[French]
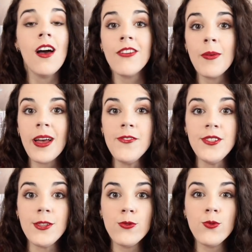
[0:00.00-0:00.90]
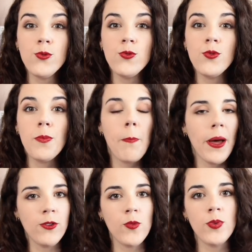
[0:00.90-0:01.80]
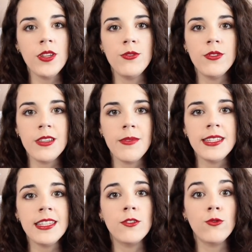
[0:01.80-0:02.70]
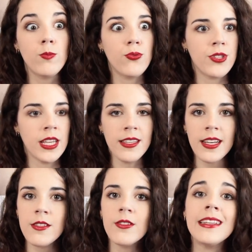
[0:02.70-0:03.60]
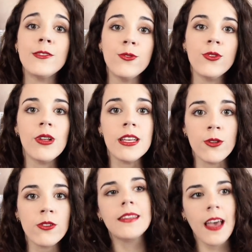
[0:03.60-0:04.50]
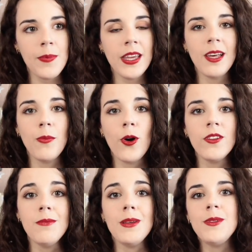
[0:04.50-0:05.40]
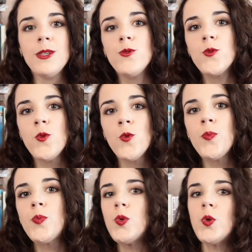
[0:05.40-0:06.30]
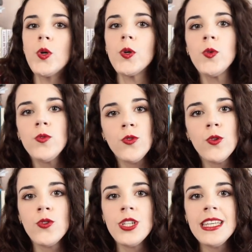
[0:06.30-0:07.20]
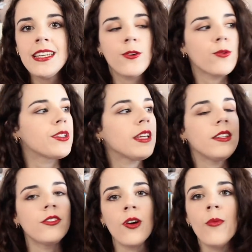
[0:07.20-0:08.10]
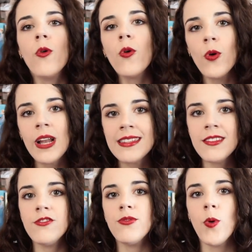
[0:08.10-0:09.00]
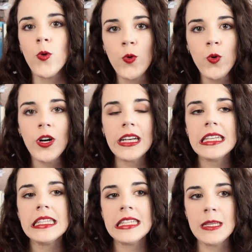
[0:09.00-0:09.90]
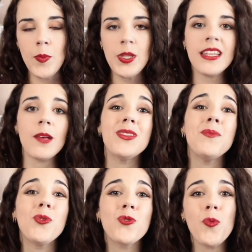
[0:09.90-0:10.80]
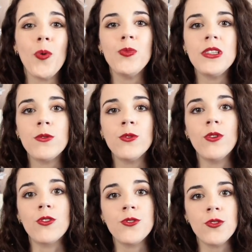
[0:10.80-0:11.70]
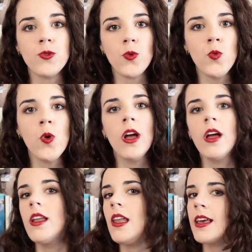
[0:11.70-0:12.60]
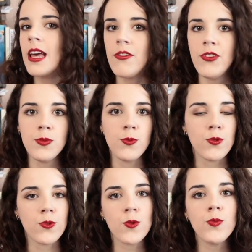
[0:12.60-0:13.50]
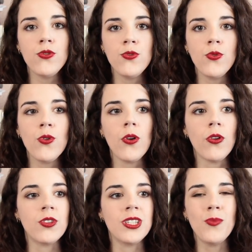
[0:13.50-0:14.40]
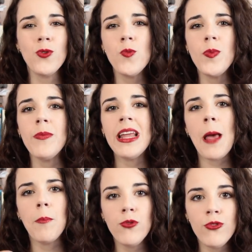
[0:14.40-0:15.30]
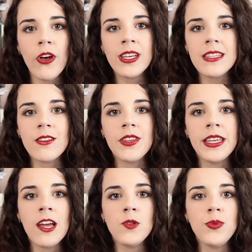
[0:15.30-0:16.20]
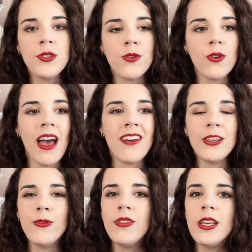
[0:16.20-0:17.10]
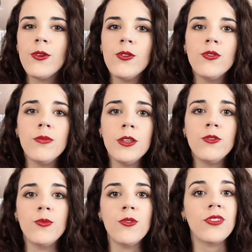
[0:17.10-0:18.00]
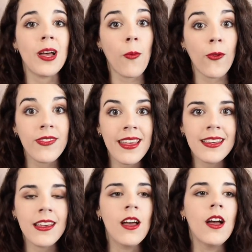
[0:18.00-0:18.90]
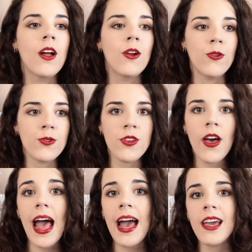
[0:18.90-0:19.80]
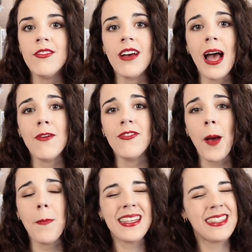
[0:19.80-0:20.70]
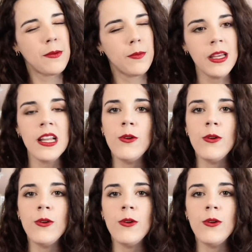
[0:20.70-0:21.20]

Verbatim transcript: Enfin bref, c'est toute une panoplie de thématiques toutes plus intéressantes les unes que les autres, très bien abordées même si du coup pour une biologie qui contient des tomes relativement courts, eh, c'était peut-être un petit peu trop ambitieux dans le sens où les graphismes sont somptueux, euh, j'ai beaucoup aimé la pudeur qui s'en dégage puisque avec une économie de mots vraiment dingue, l'auteur arrive à faire passer mille